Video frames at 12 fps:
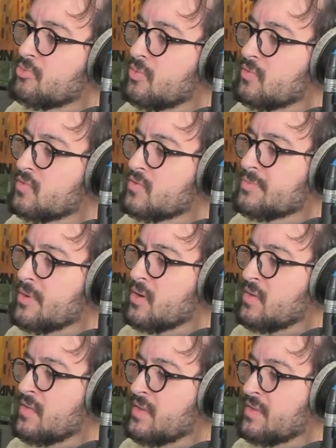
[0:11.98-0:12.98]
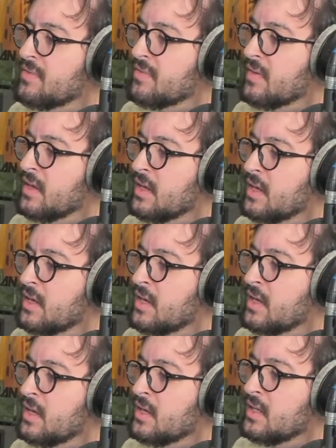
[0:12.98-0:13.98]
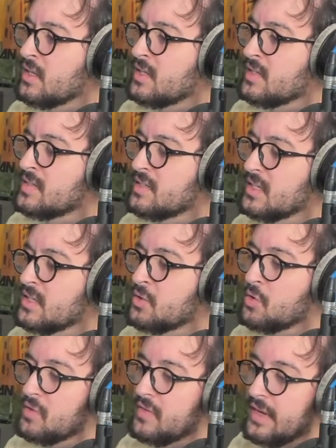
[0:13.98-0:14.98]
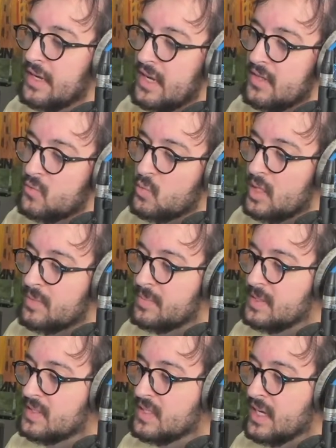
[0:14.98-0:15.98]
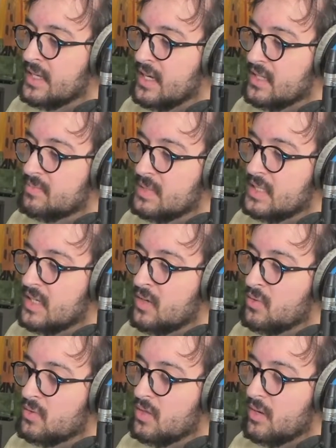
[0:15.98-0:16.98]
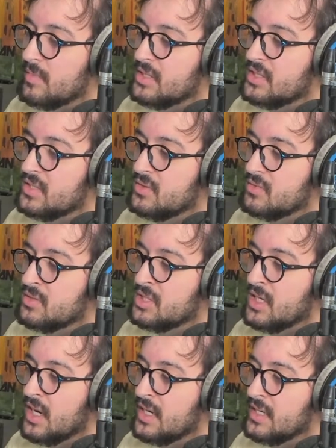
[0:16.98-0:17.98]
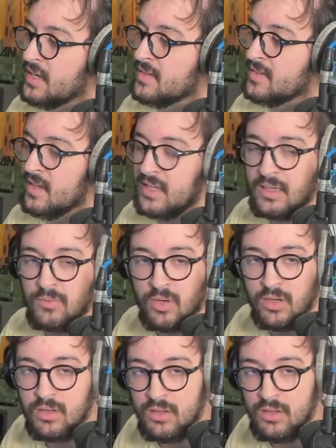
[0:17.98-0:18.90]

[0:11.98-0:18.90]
Je vous spoil vite fait. C'est Gotaga, Dwagby, Skyheart, Mikalo, Norman Genius, Jiraya, Xari et moi.